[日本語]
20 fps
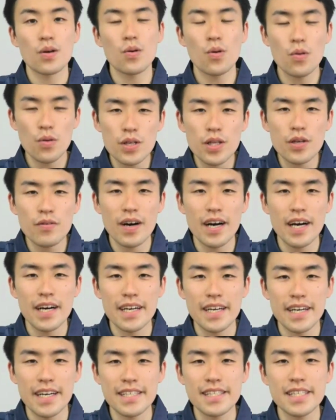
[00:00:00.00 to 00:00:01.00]
ここで
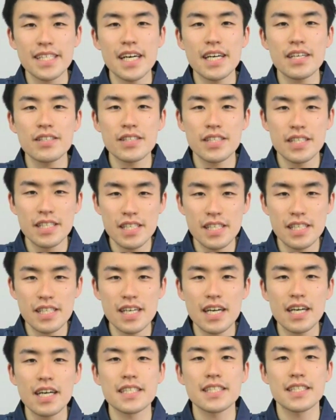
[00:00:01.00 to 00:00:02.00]
は エスアール
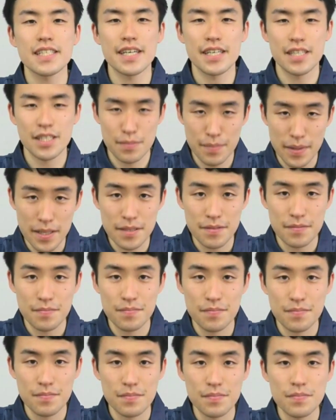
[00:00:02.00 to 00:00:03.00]
シリーズが活躍します。
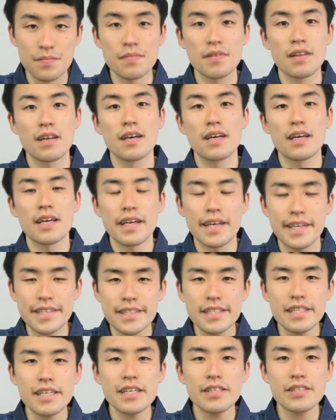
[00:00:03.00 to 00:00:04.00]

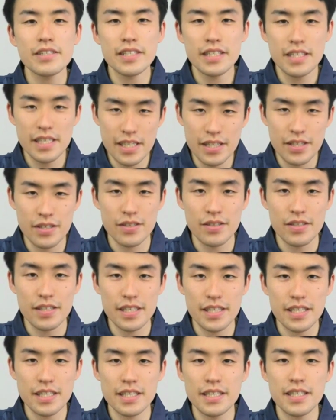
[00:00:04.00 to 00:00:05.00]
エスアール
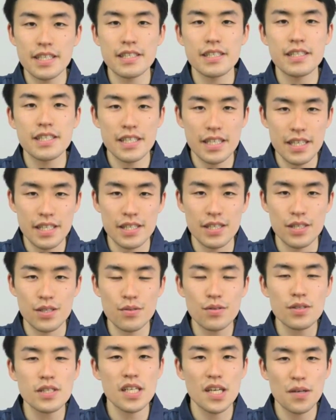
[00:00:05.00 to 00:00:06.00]
シリーズ、イーエス
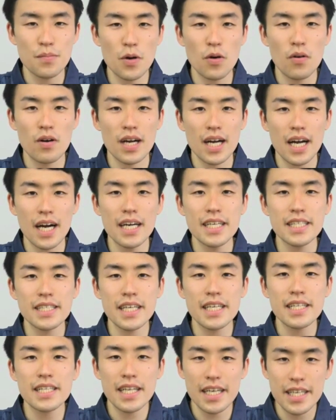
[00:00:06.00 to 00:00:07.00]
シリーズどちらも回
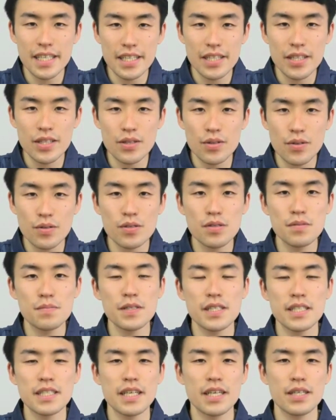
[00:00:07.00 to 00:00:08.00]
転体という
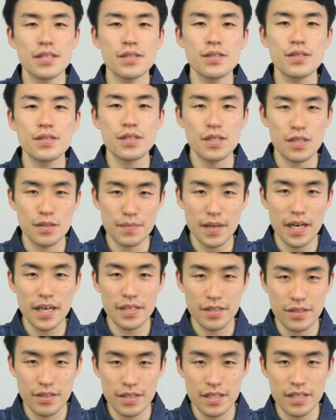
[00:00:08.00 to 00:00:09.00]
部品がくるくる
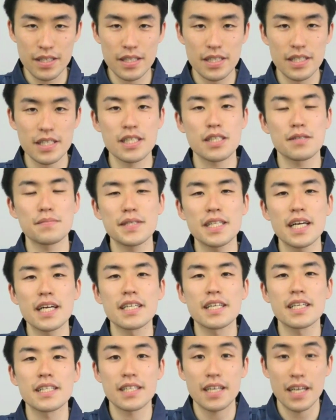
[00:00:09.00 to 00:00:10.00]
回る仕組み
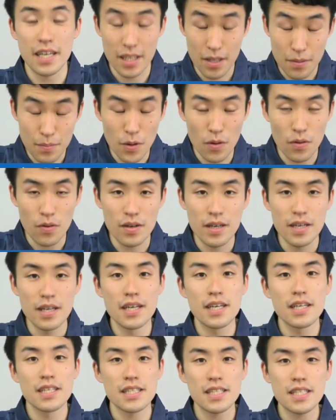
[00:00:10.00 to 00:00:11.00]
なんですけれど
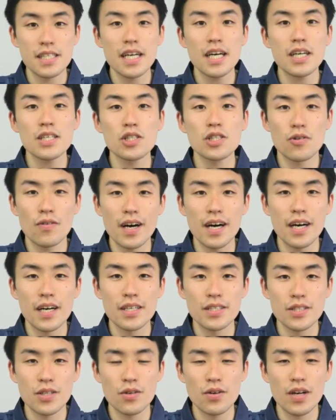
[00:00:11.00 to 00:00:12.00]
も、違うの
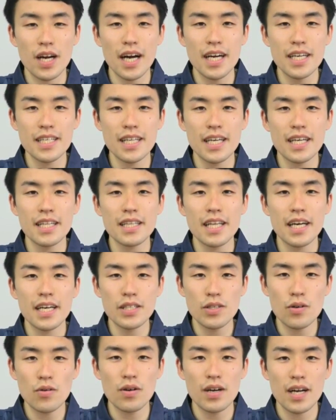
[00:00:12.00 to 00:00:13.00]
はその回転
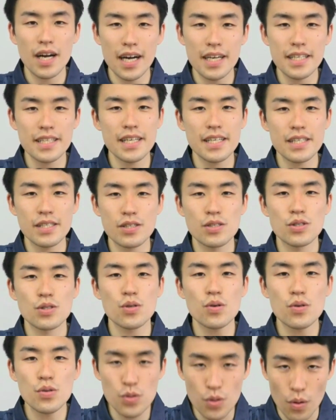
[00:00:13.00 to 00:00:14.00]
体の回転する
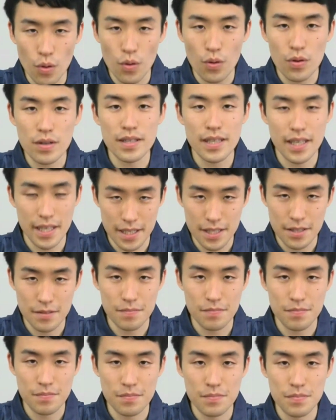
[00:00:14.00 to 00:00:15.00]
速度で
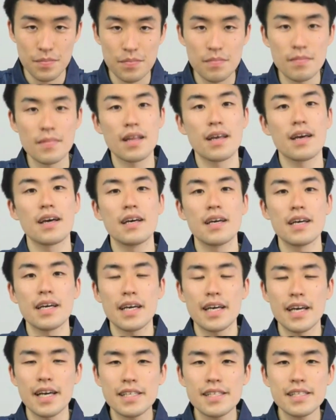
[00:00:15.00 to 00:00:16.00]
す。
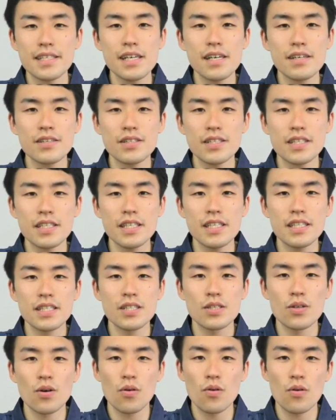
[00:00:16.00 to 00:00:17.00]
エスアール
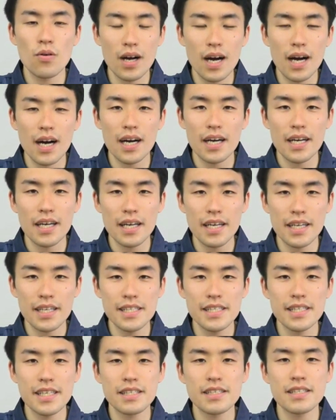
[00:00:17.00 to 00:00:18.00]
シリーズの方が
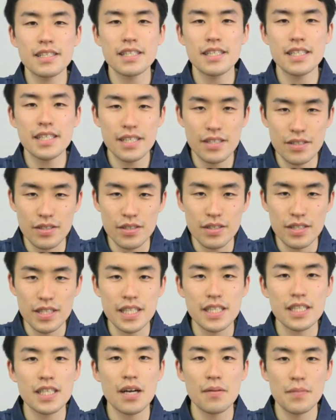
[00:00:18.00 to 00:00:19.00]
イーエス シリーズ
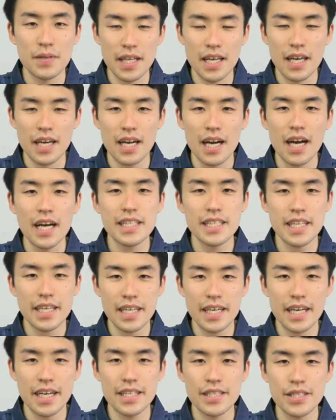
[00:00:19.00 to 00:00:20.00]
に比べて回
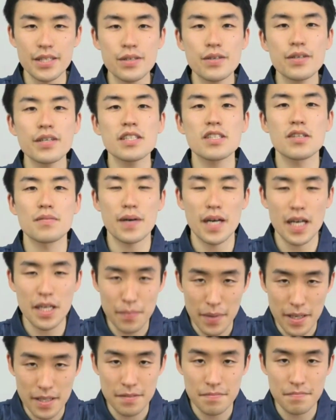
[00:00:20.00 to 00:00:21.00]
転がゆっくりと回
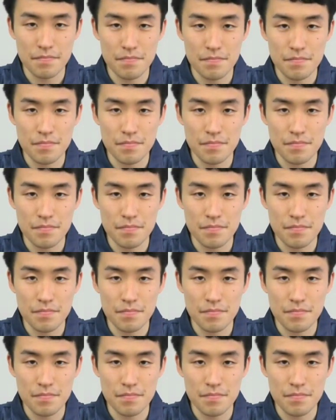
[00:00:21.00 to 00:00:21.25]
ります。